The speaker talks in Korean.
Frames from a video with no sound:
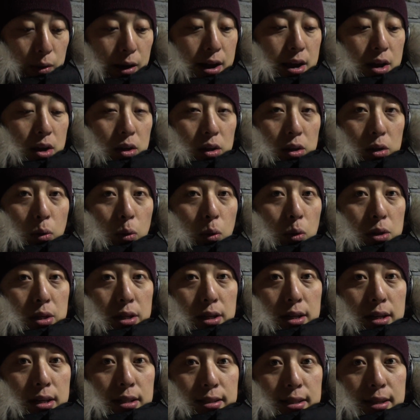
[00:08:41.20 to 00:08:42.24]
과연
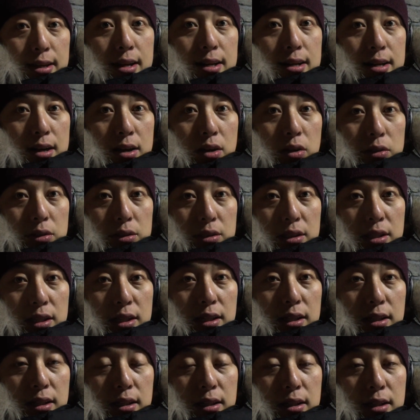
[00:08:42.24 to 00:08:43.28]
오늘 생각한
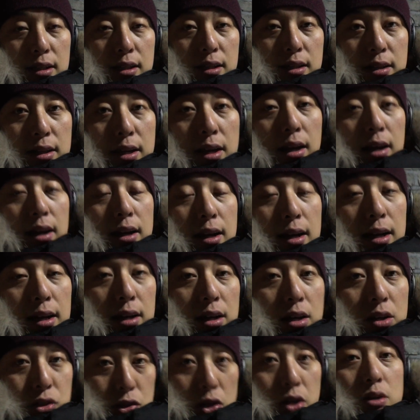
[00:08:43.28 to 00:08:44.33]
것들이
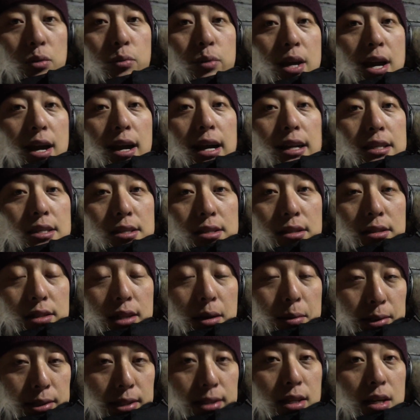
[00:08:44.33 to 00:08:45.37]
저를 위한 가치, 그
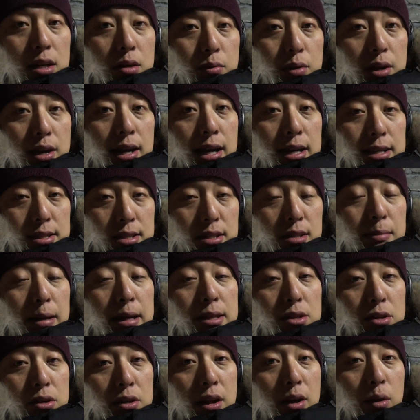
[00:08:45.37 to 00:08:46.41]
다음에 세상을 위한 가치를
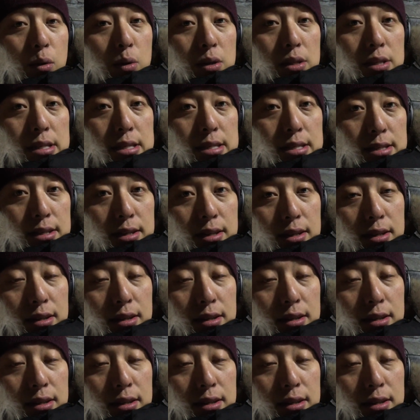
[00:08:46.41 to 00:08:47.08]
만들어내고 있는지.